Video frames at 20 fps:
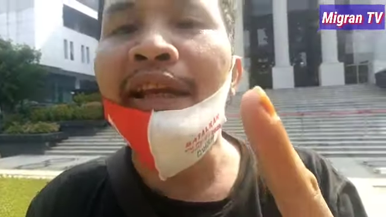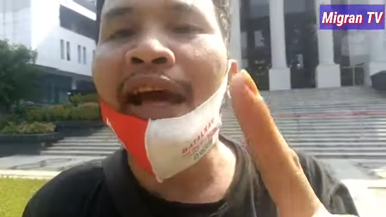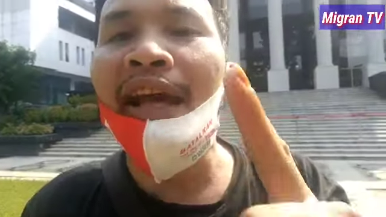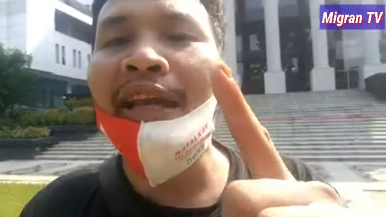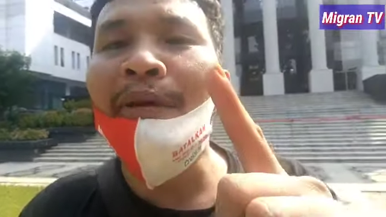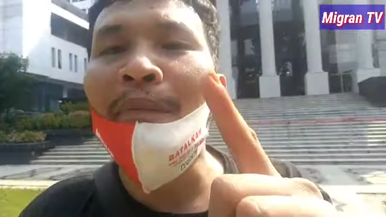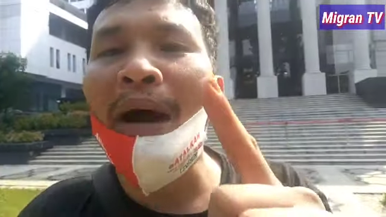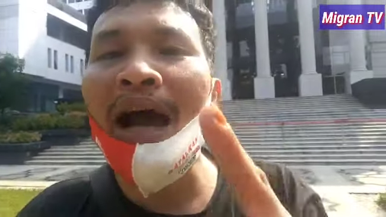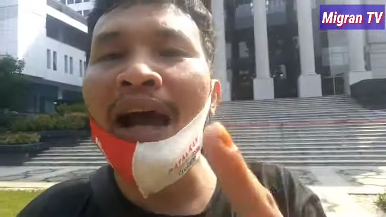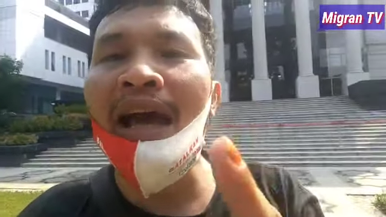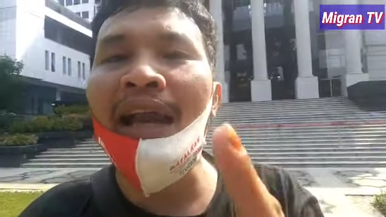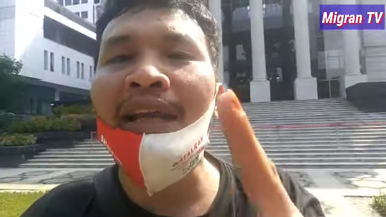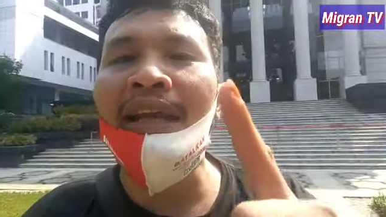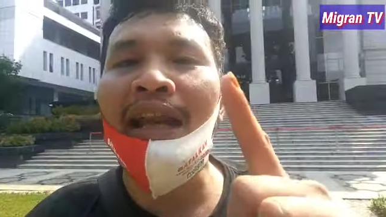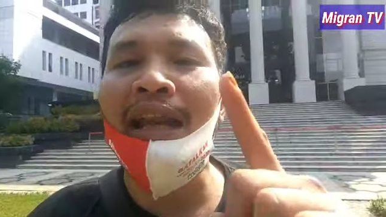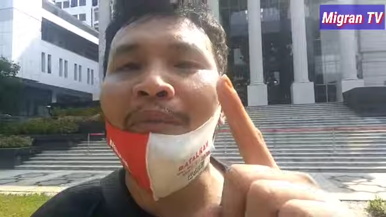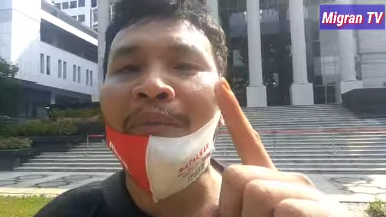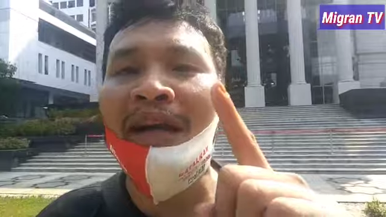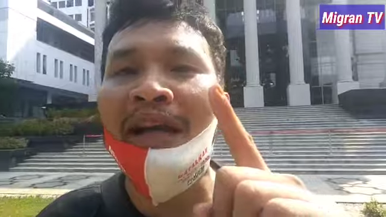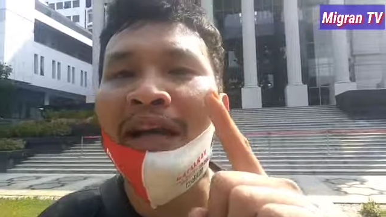yang dibakar
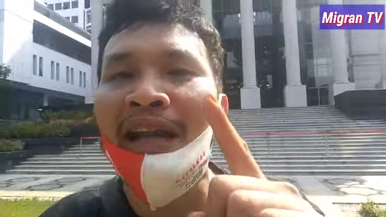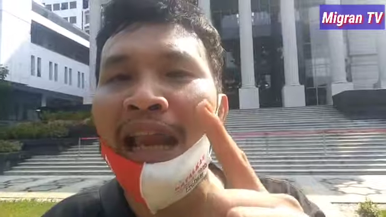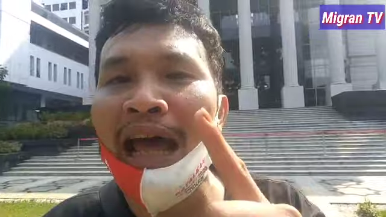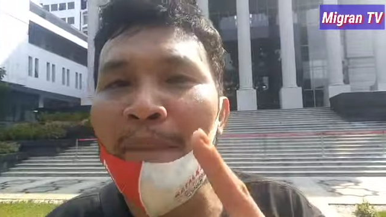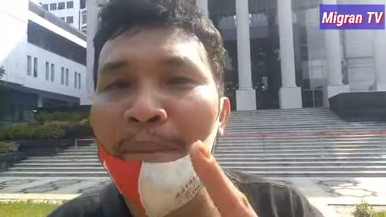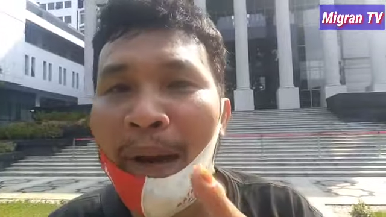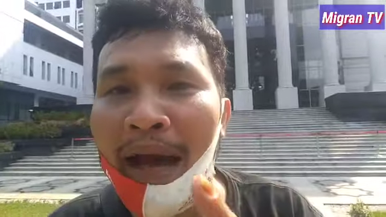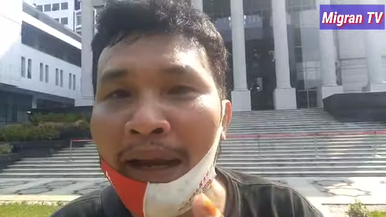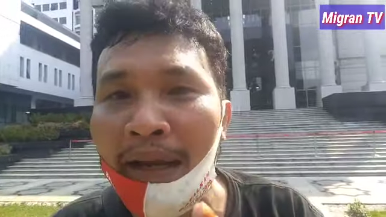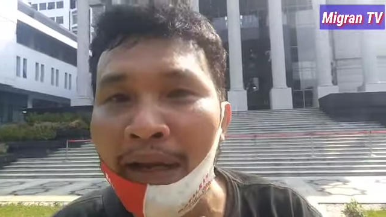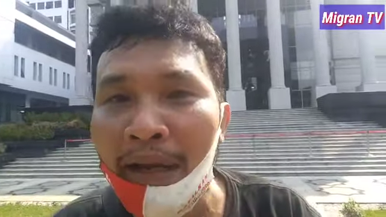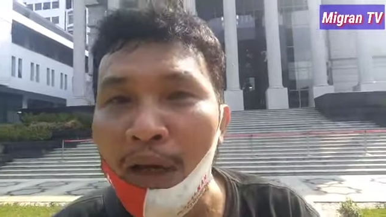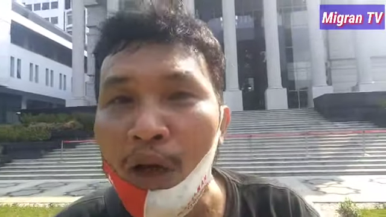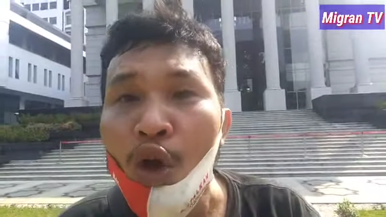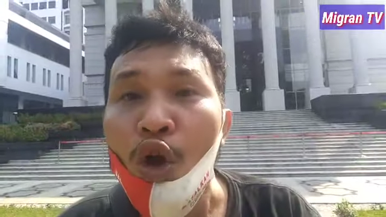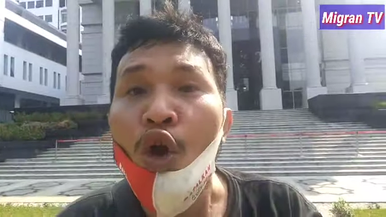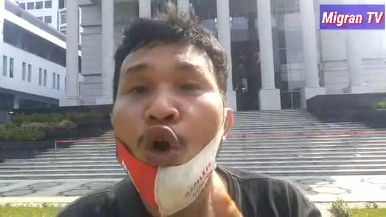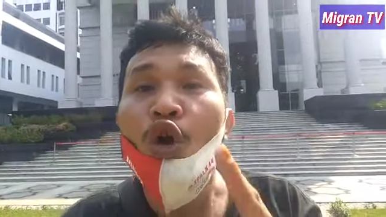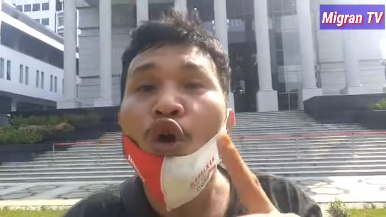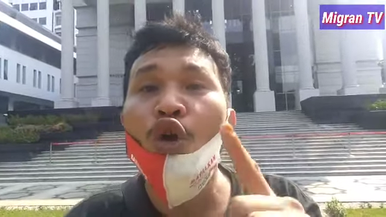dalam kegelapan
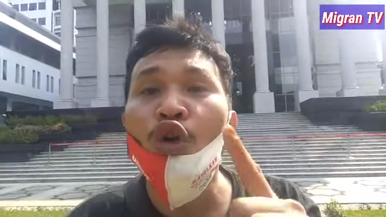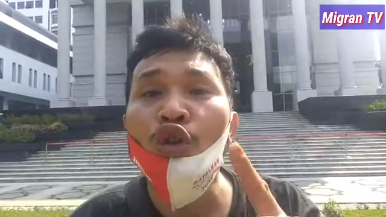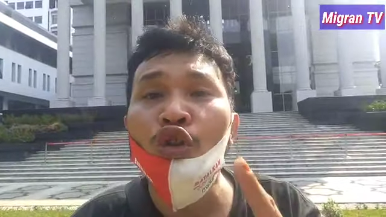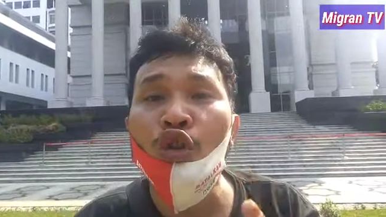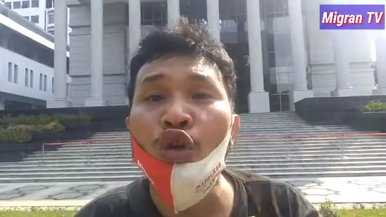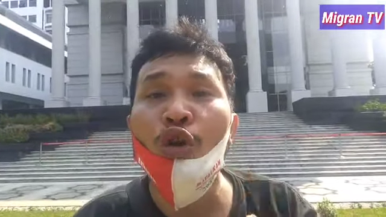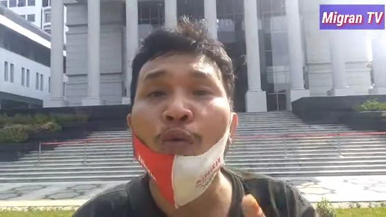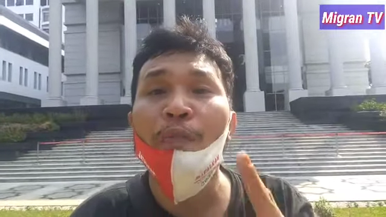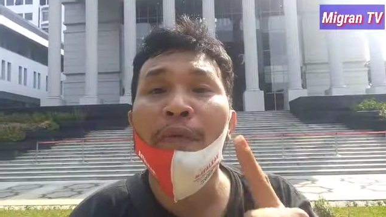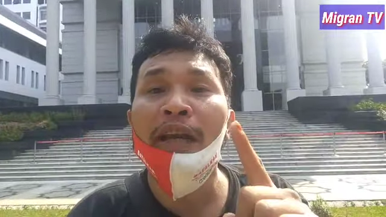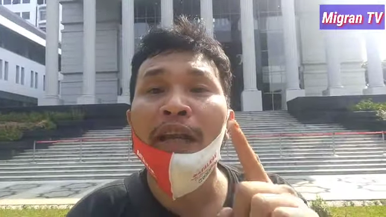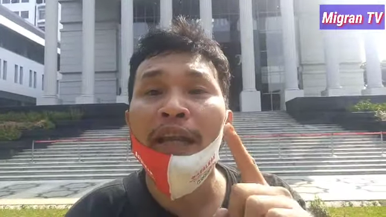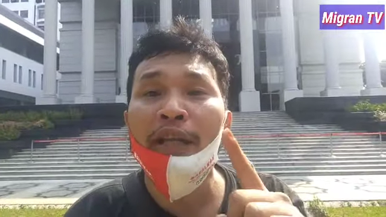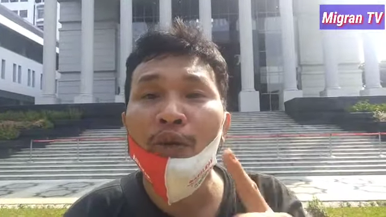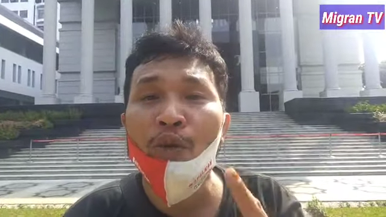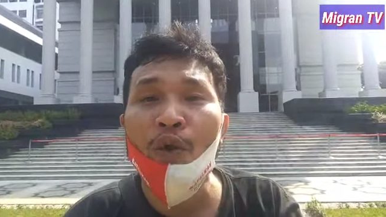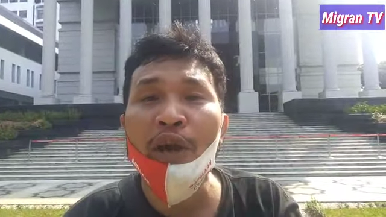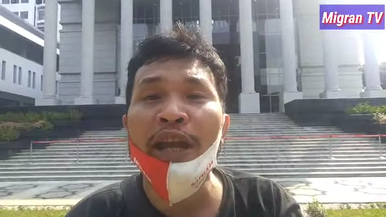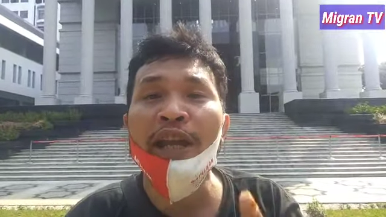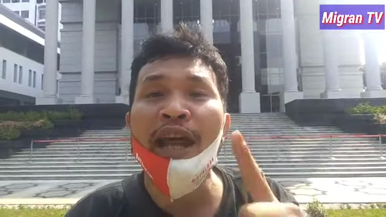untuk
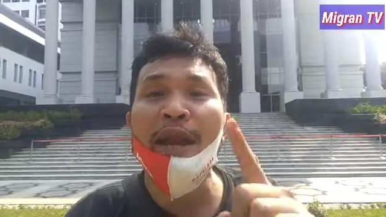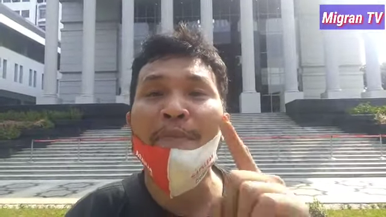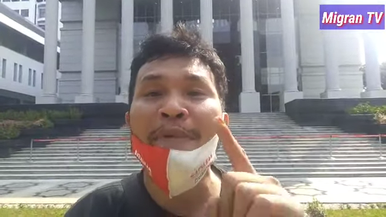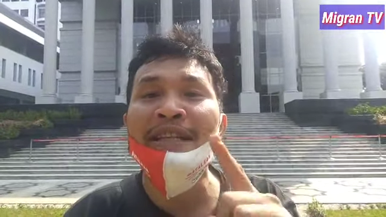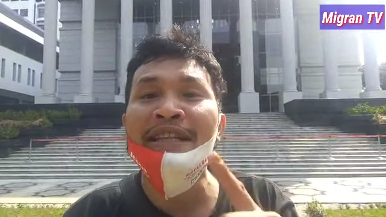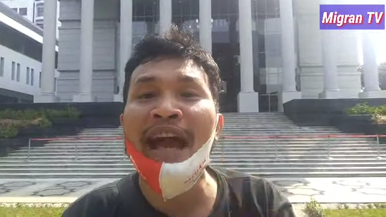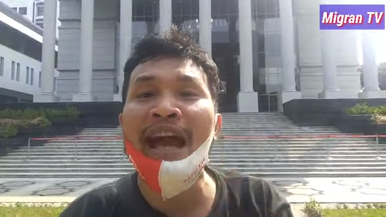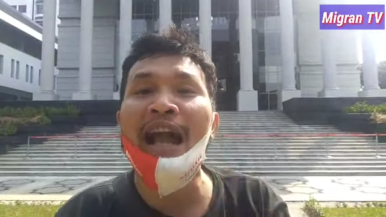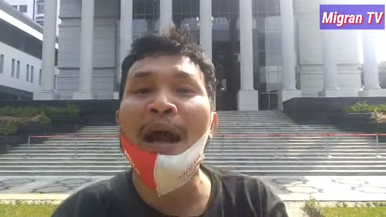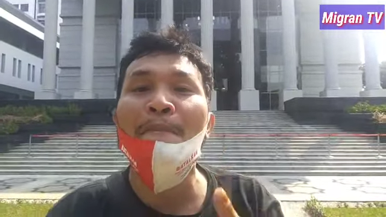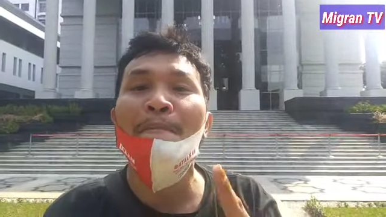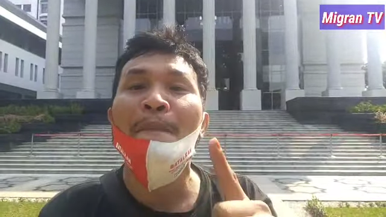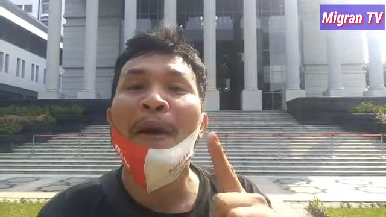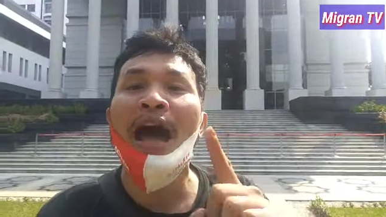melindungi dan menjaga